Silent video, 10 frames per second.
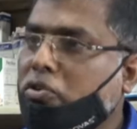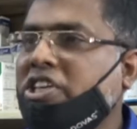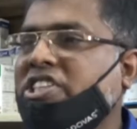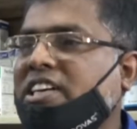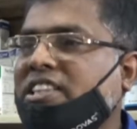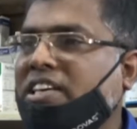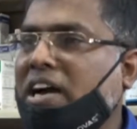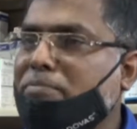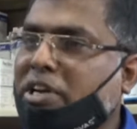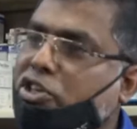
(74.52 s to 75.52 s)
জনগণের
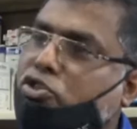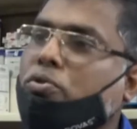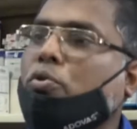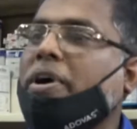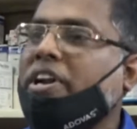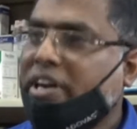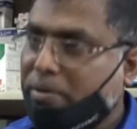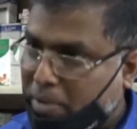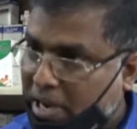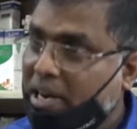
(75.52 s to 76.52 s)
স্বার্থে আমরা কিছু ওভার
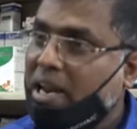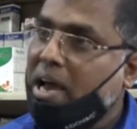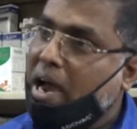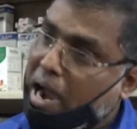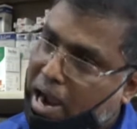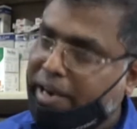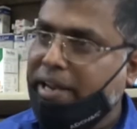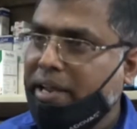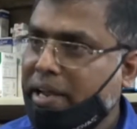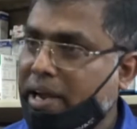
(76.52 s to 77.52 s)
রেটের মাল
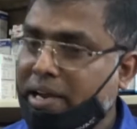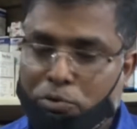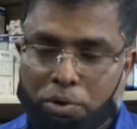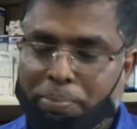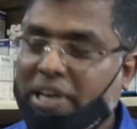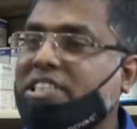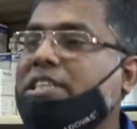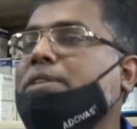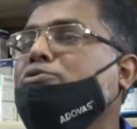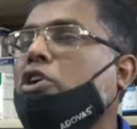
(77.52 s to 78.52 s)
আনি আইনা ওই
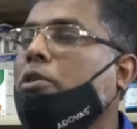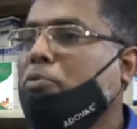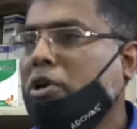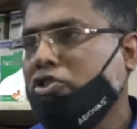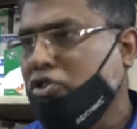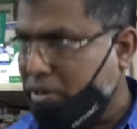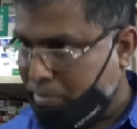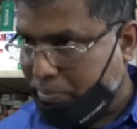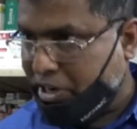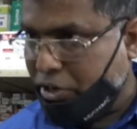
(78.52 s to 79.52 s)
প্র্যাকটিসেম সলভ করার
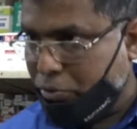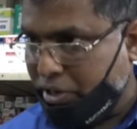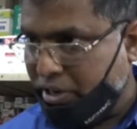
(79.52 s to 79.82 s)
জন্য আমরা বিক্রি